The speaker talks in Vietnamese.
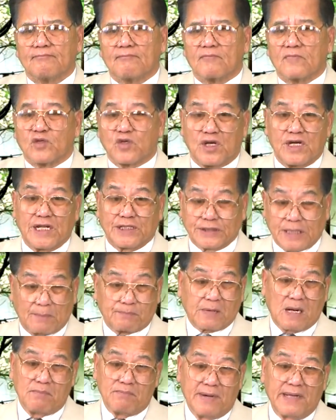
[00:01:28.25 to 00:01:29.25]
Cho nên Tập
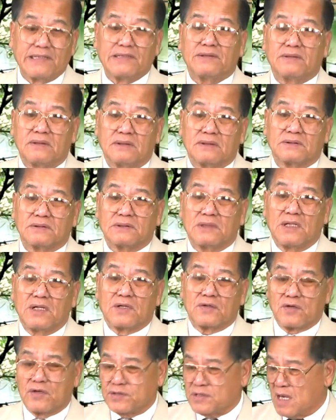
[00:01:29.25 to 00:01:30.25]
Cẩm Bình
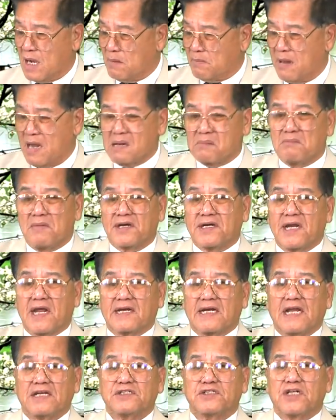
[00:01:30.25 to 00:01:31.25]
nó nhờ mấy thằng mất nét
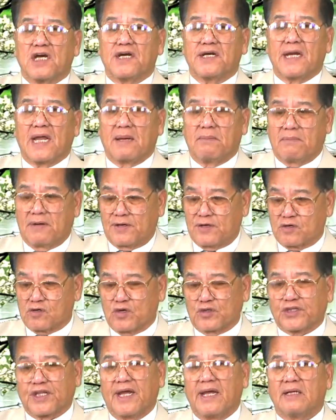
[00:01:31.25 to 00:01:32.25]
ăn chơi này mà nó
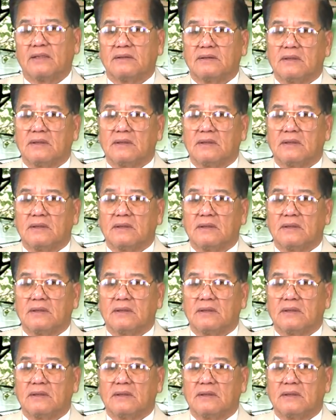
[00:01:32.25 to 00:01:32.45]
có tiền.